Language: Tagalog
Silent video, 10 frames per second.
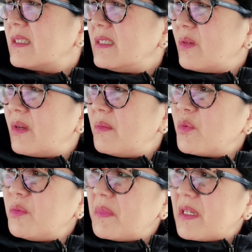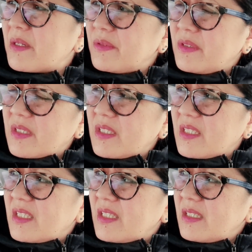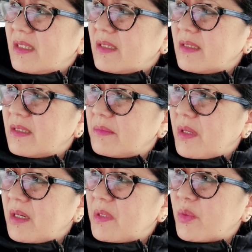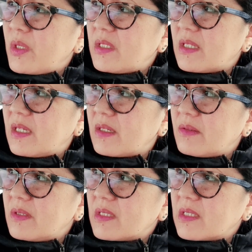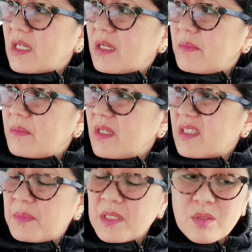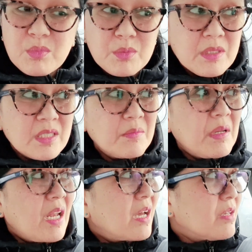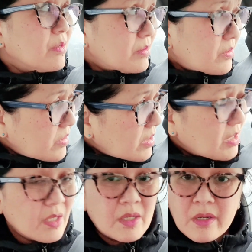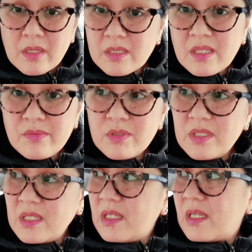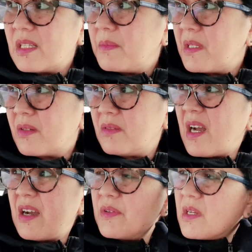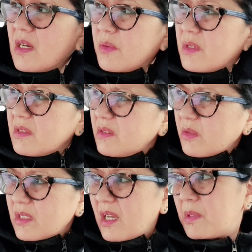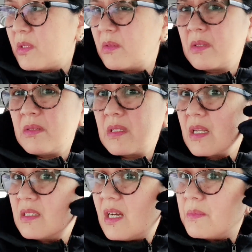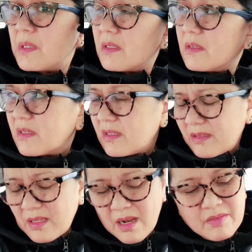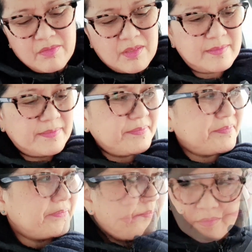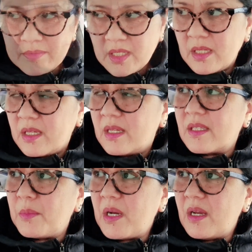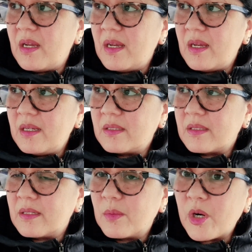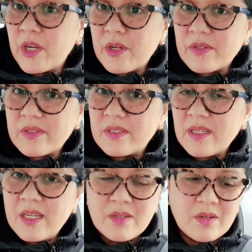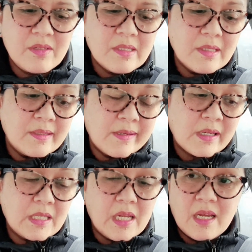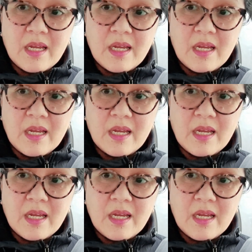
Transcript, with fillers: hindi ko alam kung meron dyan eh. Baka mag-waste lang ako ng time. Natamad akong pumunta sa malayo. Sa Seafood City na natamad ako. Half an hour. Ano yun? Sabado ngayon, ang daming traffic. Ah, sa mga warriors sa inyo na